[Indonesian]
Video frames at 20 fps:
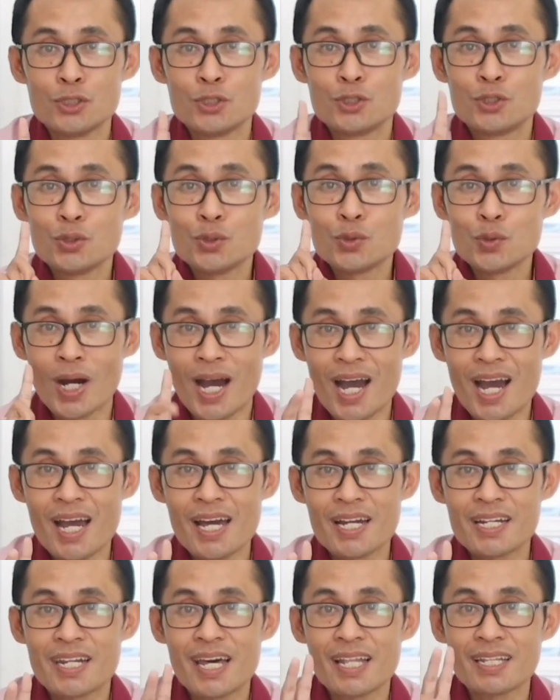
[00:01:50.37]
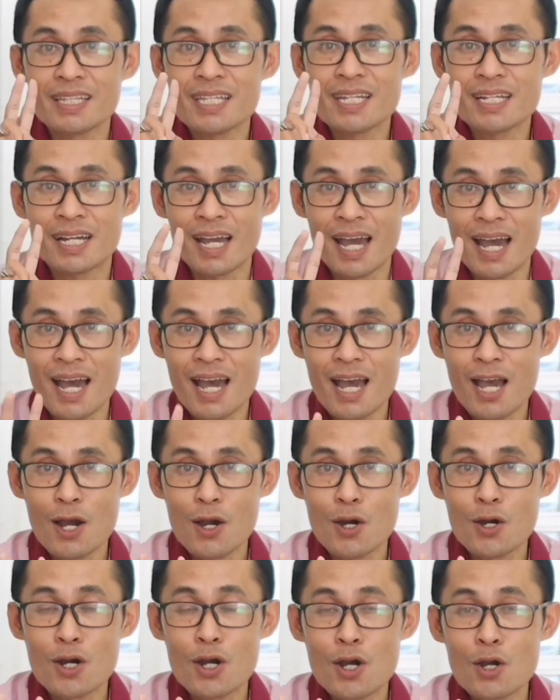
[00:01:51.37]
2, dan
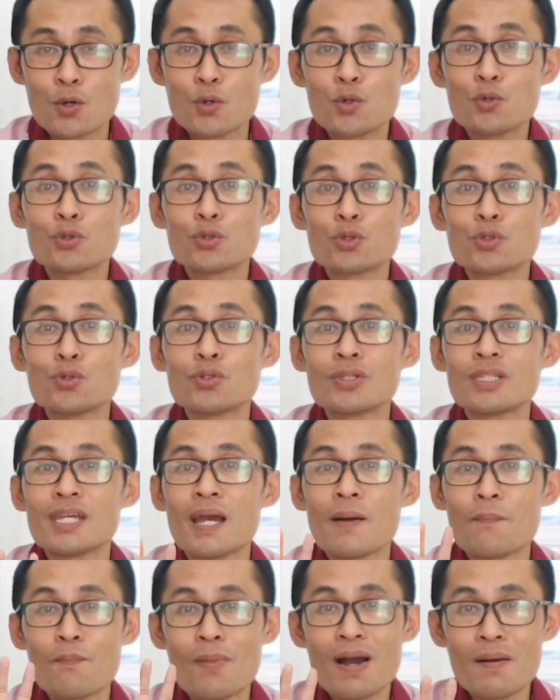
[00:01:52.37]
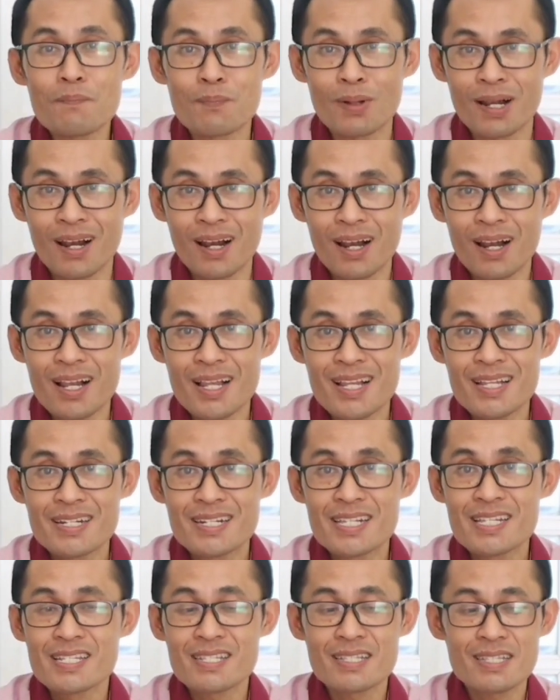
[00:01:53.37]
3 setiap mapel di
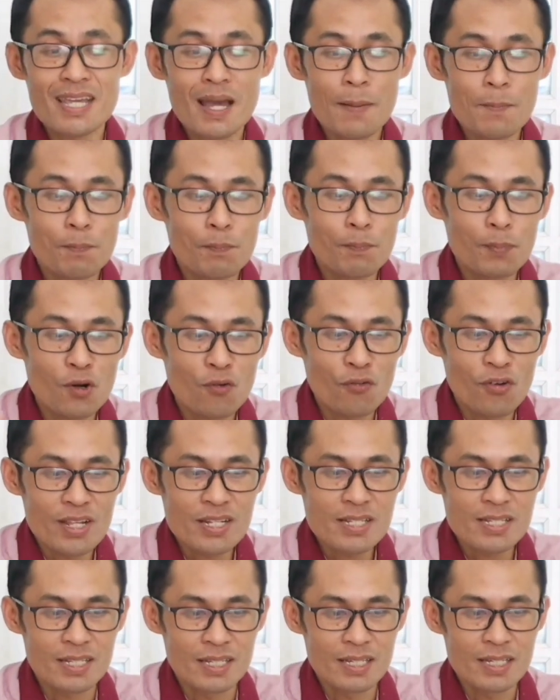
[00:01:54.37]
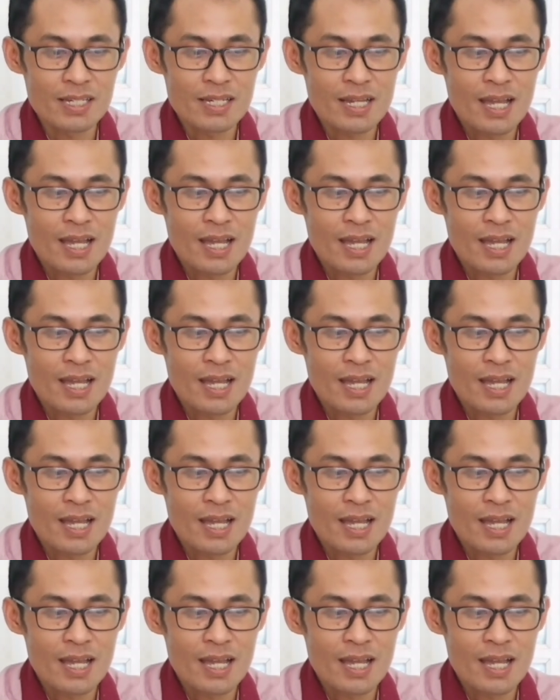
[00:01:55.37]
setiap kabupaten